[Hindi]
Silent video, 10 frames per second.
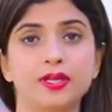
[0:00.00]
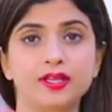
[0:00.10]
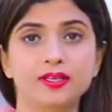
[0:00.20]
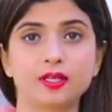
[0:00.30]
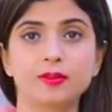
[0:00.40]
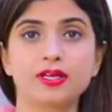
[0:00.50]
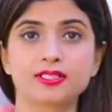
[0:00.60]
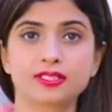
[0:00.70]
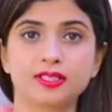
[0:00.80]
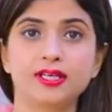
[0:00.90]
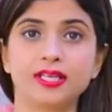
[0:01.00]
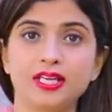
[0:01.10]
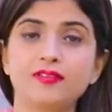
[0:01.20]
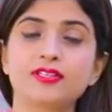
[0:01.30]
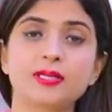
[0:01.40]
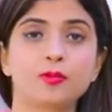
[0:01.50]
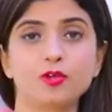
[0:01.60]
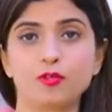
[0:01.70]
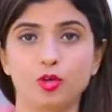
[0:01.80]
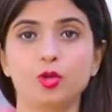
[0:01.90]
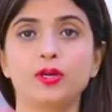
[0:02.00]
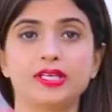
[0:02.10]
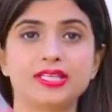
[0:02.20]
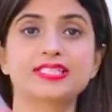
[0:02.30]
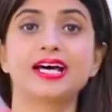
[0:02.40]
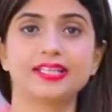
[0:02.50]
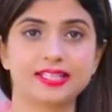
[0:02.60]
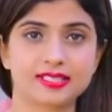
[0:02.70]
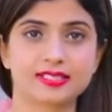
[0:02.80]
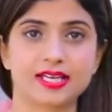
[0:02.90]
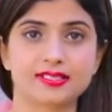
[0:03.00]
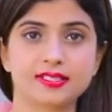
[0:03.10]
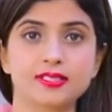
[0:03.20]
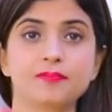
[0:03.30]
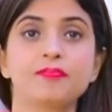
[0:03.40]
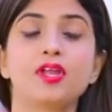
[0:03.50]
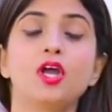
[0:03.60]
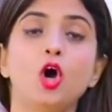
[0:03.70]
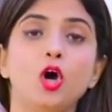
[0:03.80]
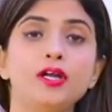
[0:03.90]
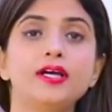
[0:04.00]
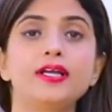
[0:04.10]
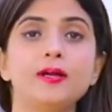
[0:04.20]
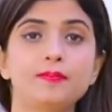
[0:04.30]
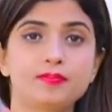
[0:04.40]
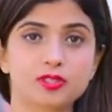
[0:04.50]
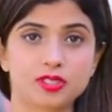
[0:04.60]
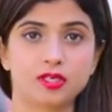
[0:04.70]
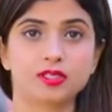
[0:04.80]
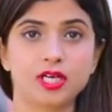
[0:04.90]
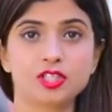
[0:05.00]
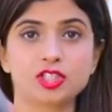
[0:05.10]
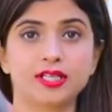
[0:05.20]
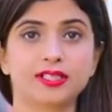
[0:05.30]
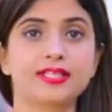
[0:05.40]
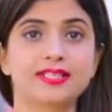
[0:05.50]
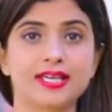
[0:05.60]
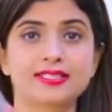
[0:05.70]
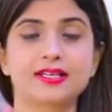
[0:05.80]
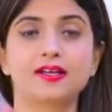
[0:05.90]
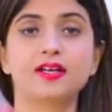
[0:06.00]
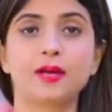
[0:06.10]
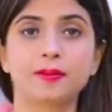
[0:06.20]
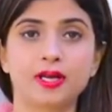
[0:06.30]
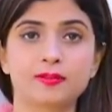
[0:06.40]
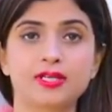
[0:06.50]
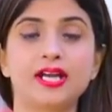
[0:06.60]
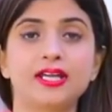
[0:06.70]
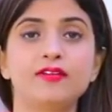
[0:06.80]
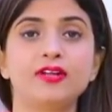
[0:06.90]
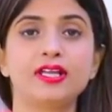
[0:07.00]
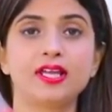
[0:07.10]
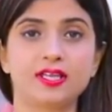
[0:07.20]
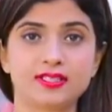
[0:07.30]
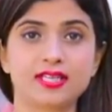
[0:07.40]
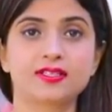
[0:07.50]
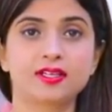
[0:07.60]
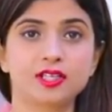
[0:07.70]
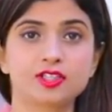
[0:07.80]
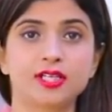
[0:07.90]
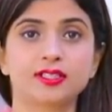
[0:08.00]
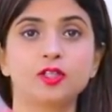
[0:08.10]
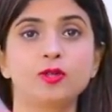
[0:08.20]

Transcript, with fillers: ब्रेक करके भी कर सकते हैं डेली वैसे आपको ये फॉलो करनी है सारी एक्सरसाइजेस और अगर आप थक जाते हैं एक्सरसाइज कर कर अगर आप स्टैंडिंग वही एक्सरसाइज करके थक जाते हैं